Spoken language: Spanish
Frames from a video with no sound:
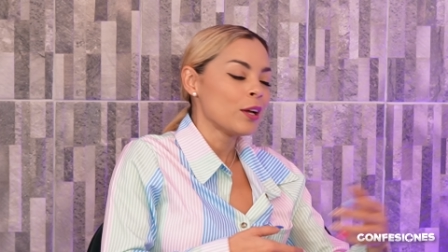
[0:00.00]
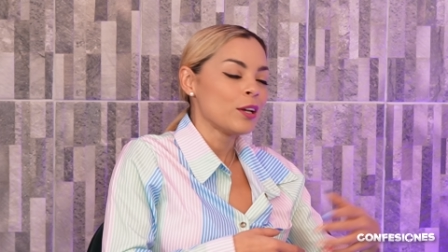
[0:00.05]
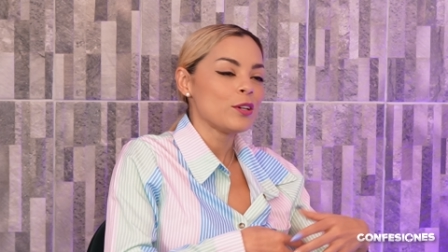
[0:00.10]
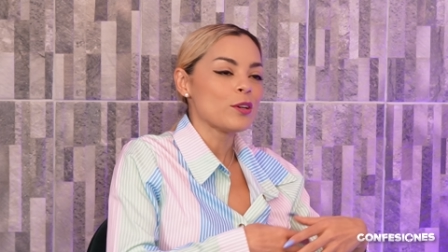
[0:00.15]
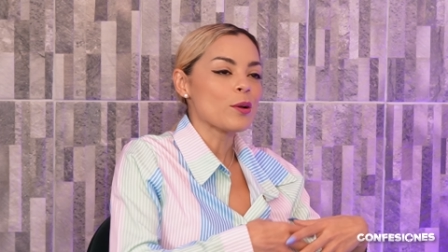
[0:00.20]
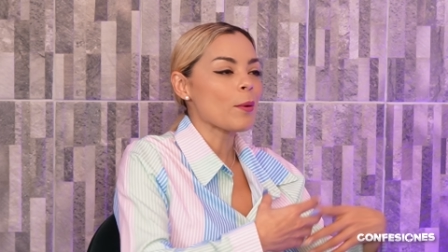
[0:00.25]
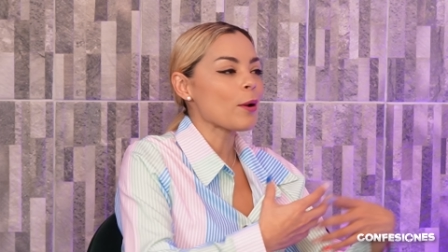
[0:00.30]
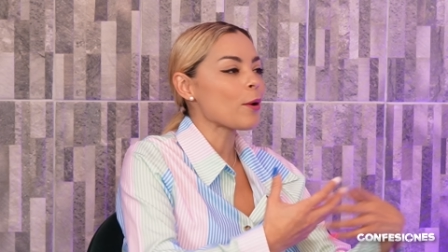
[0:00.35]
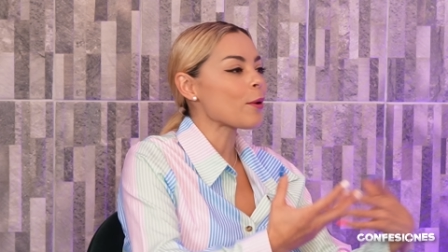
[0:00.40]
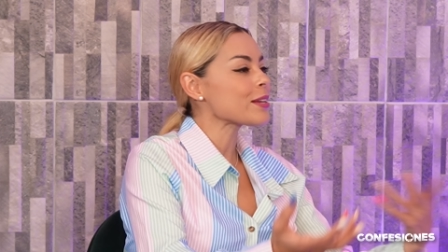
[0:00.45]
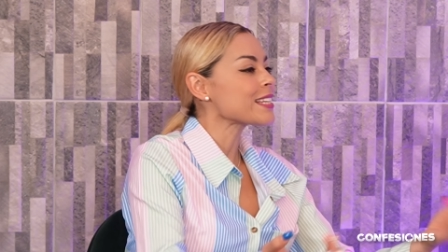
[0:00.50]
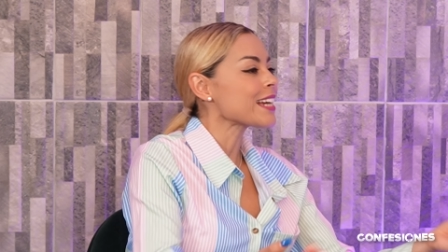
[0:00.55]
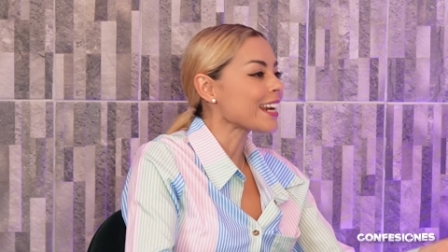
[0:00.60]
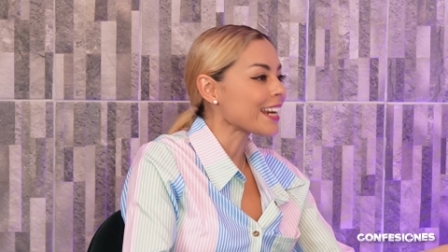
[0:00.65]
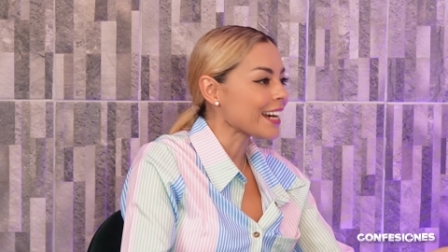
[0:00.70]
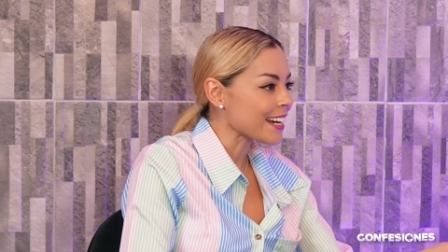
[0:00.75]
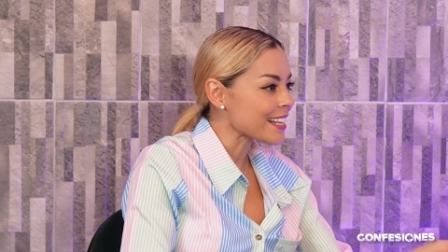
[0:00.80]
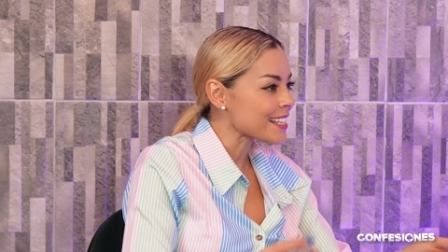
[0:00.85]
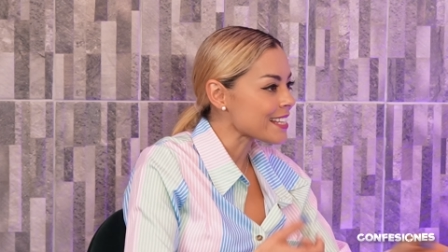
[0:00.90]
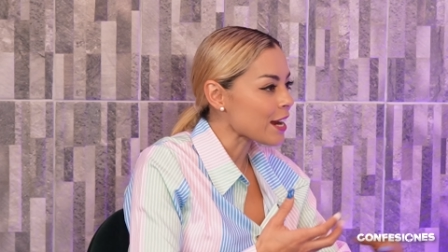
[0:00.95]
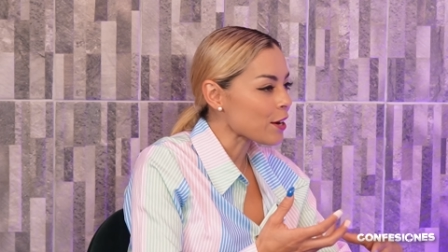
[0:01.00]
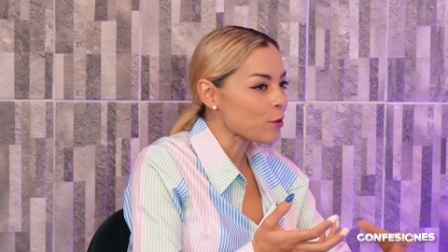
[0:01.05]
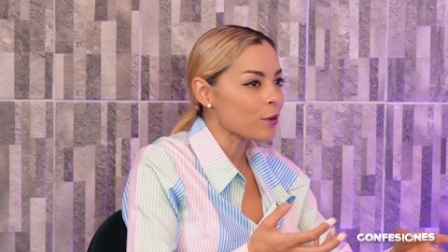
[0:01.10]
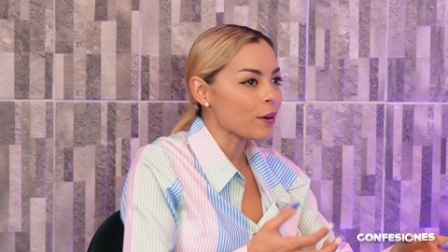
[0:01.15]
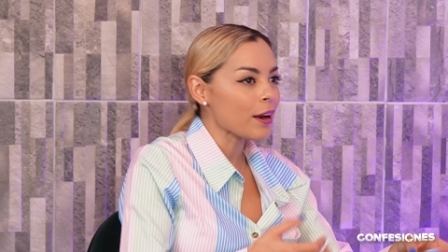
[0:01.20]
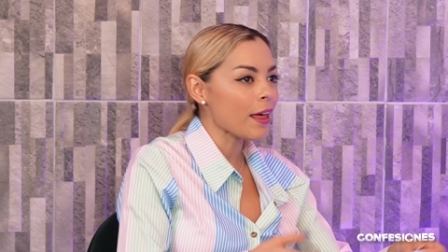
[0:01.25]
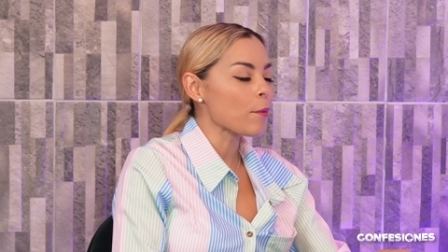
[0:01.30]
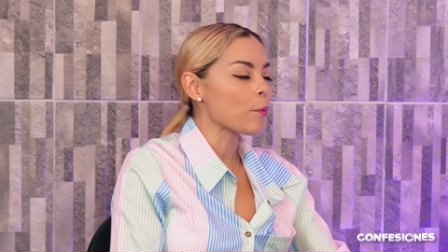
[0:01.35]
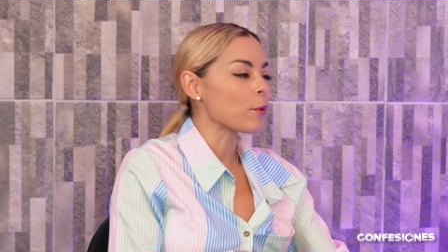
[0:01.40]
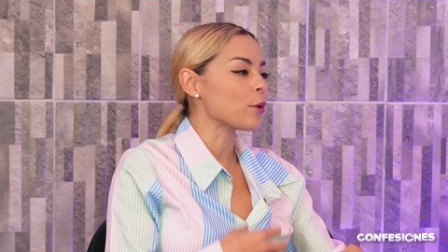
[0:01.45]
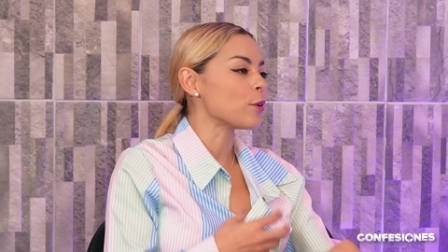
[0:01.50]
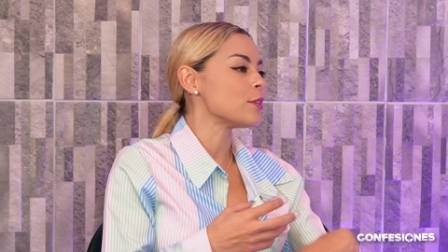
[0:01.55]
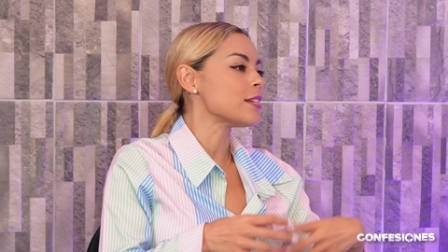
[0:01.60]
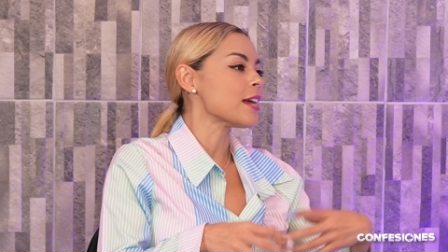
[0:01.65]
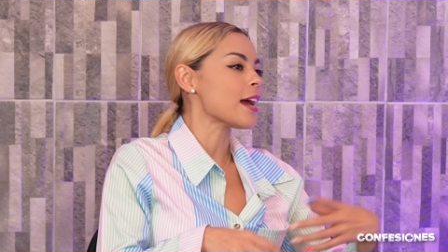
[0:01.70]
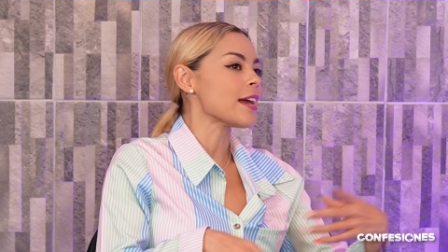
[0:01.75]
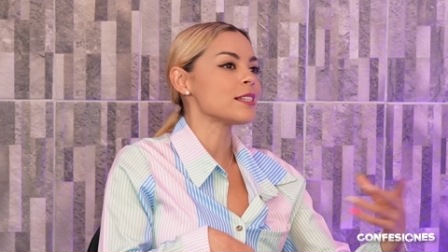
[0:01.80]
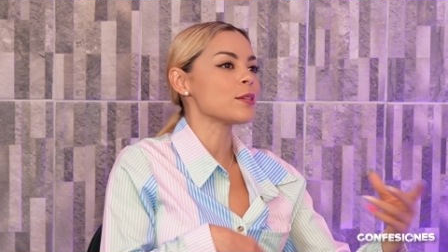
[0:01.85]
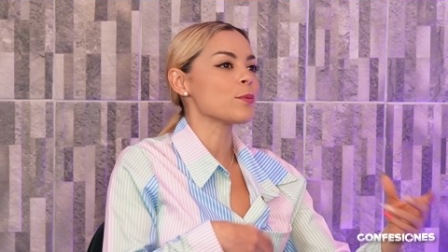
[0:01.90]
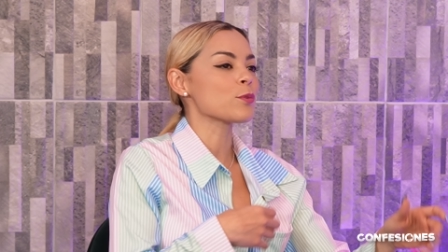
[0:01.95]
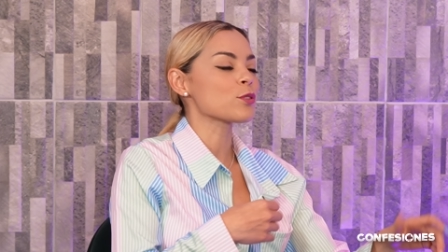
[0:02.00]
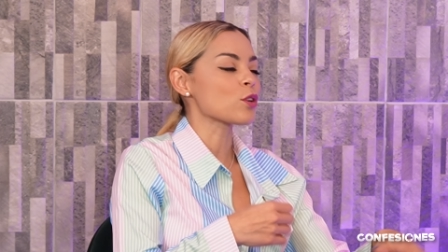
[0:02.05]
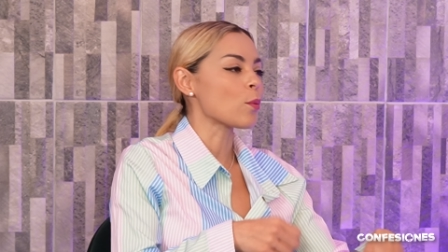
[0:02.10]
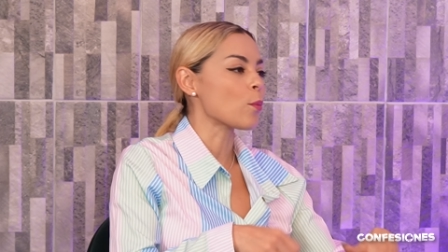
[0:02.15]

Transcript: No me lo vas a regresar, no nada. Bueno, y ya hicimos